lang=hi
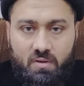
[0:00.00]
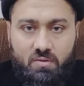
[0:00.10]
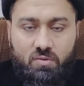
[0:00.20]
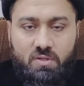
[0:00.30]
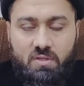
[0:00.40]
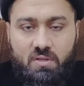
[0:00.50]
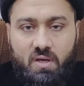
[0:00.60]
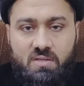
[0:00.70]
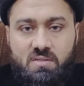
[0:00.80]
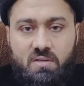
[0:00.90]
कोई
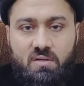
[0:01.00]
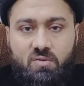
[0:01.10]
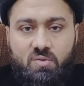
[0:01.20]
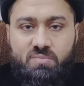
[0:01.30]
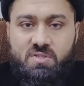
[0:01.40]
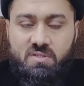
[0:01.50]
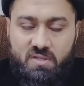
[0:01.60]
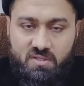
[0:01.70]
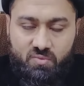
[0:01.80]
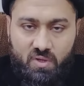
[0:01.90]
ऐसा कोई
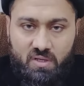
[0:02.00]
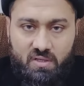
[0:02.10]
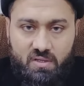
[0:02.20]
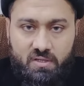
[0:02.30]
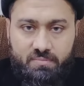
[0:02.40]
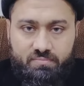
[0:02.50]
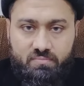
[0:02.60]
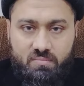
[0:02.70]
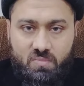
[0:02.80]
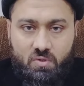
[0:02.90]
मिस्टीरियस वाक़
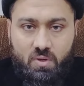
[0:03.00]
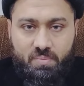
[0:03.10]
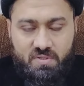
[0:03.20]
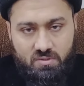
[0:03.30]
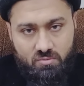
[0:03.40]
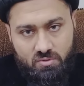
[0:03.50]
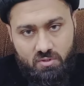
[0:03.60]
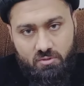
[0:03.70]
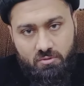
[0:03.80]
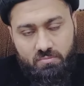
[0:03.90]
जो आपके साथ
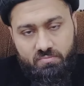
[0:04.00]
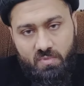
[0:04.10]
गुज़रा हो